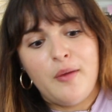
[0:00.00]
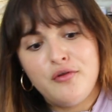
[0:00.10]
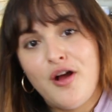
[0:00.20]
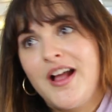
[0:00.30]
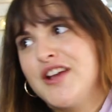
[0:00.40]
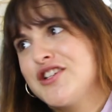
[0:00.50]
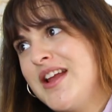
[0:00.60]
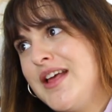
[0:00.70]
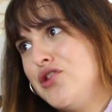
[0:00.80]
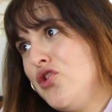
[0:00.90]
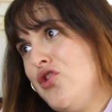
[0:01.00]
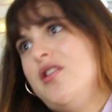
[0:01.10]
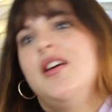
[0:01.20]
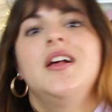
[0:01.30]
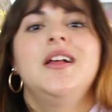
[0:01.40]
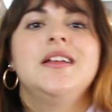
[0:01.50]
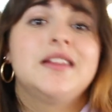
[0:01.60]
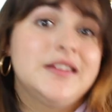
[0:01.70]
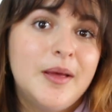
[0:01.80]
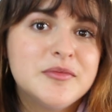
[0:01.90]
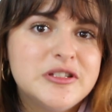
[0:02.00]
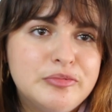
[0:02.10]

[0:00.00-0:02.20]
un peu leur cracher la gueule, ça serait un petit